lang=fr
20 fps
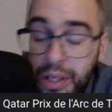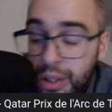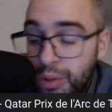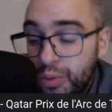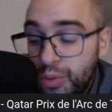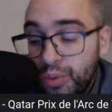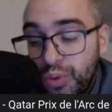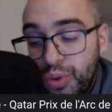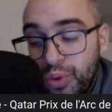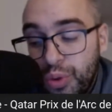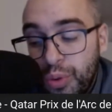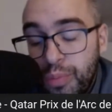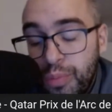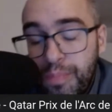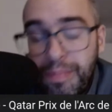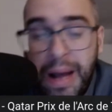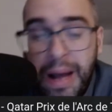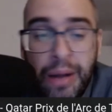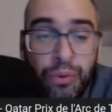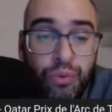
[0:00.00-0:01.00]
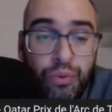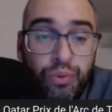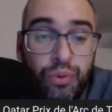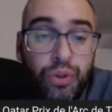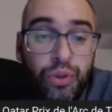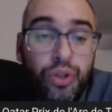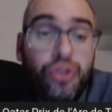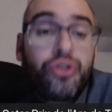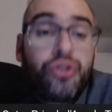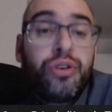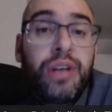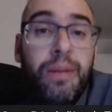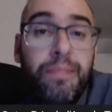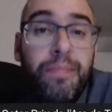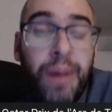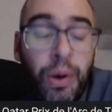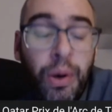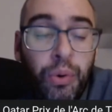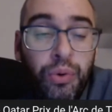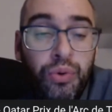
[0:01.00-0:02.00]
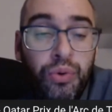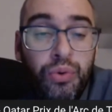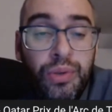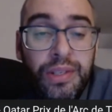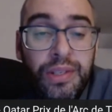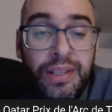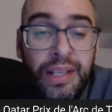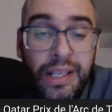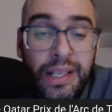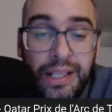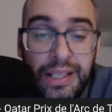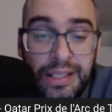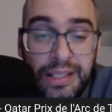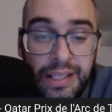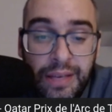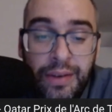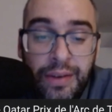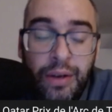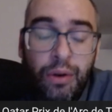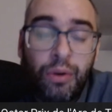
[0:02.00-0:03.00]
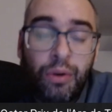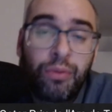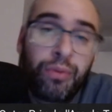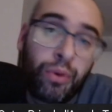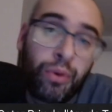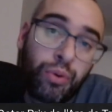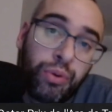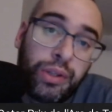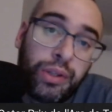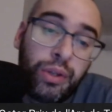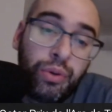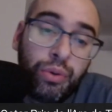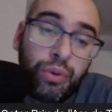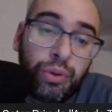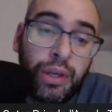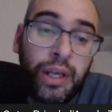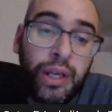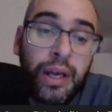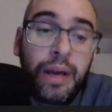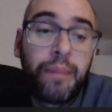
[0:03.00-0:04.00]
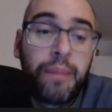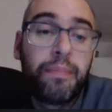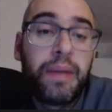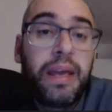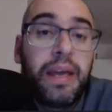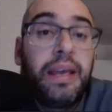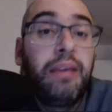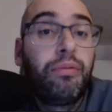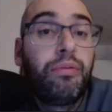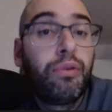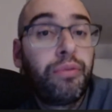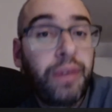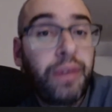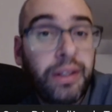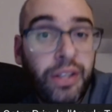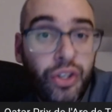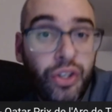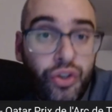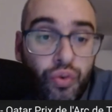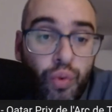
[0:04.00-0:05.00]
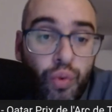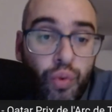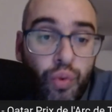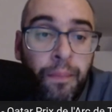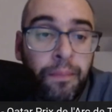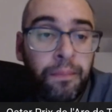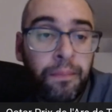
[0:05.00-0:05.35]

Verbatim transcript: Donc, par doute, je ne l'ai pas retenu. C'est un risque hein, avec l'enfant Kodetori, mais il faut faire des choix.